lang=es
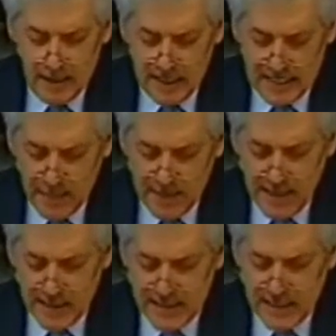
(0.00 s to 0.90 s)
La
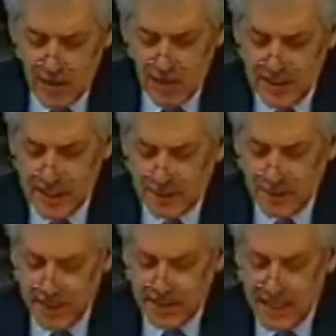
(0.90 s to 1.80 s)
Cámara de Senadores
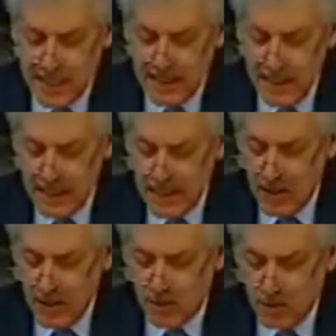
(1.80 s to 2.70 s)
expresa
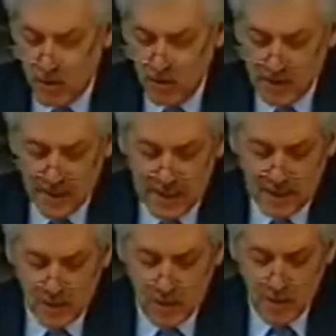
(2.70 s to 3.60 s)
su
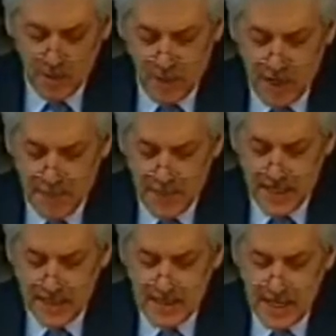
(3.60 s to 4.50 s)
consternación por la
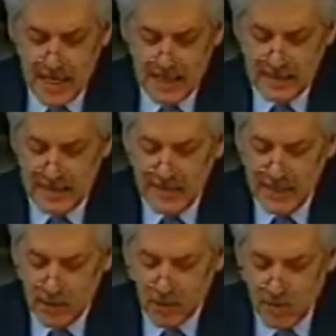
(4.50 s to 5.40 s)
pérdida de
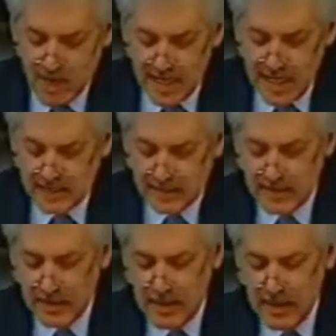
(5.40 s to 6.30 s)
vidas
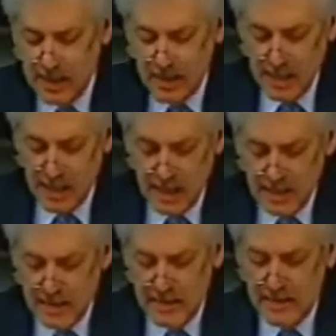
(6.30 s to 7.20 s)
humanas
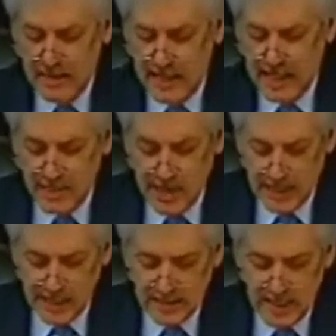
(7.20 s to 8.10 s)

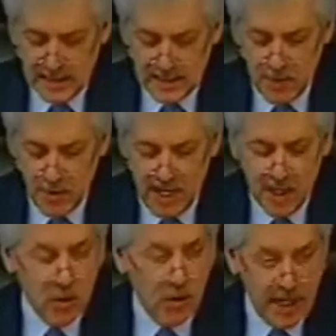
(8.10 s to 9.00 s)
derivadas de este
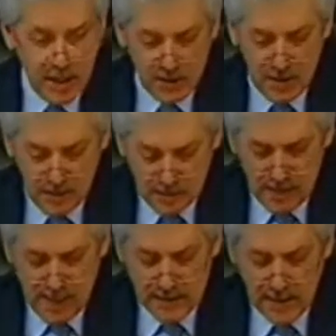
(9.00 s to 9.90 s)
violento hecho,
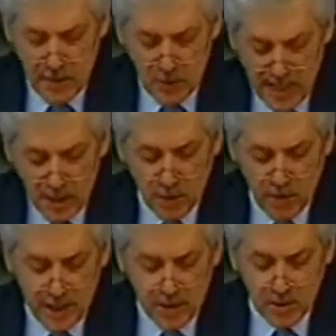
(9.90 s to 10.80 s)
de este
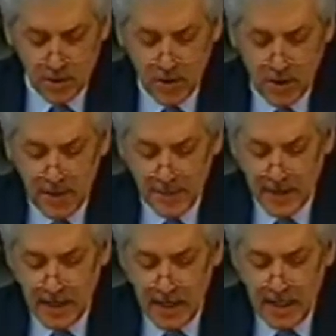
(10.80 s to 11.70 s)
violento hecho
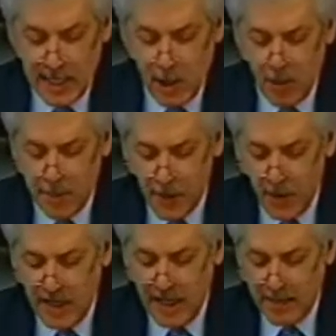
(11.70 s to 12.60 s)
que
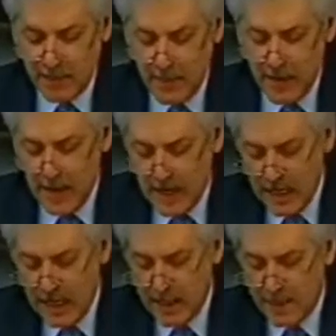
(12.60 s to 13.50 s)
golpeó a la,
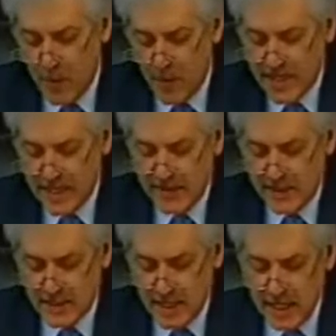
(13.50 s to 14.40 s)
a la República
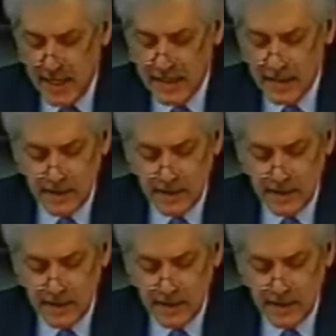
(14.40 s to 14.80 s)
de Chile